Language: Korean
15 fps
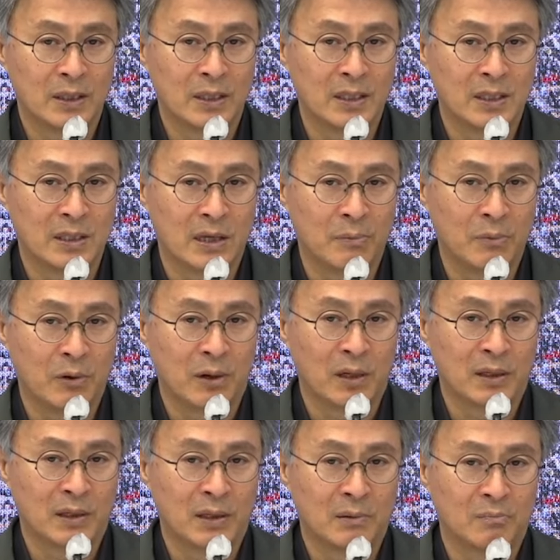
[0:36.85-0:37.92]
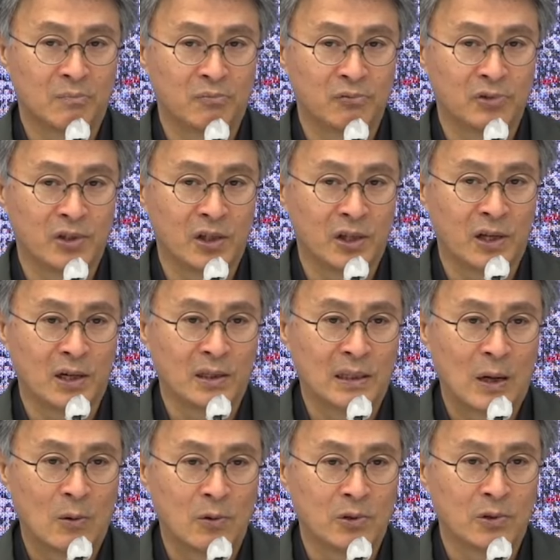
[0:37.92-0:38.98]
이재명한테 무죄가
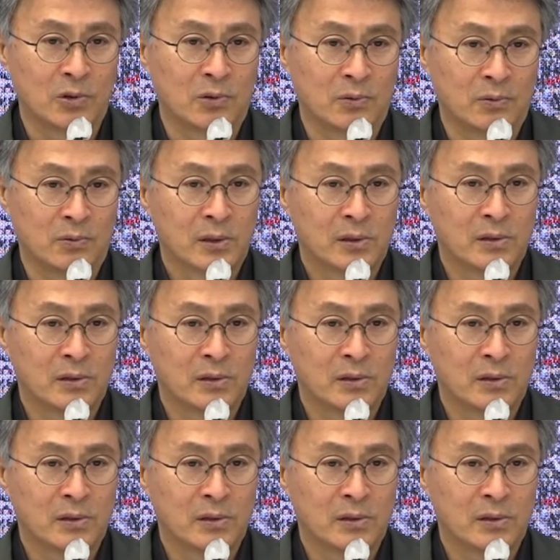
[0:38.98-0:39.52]
나올 경우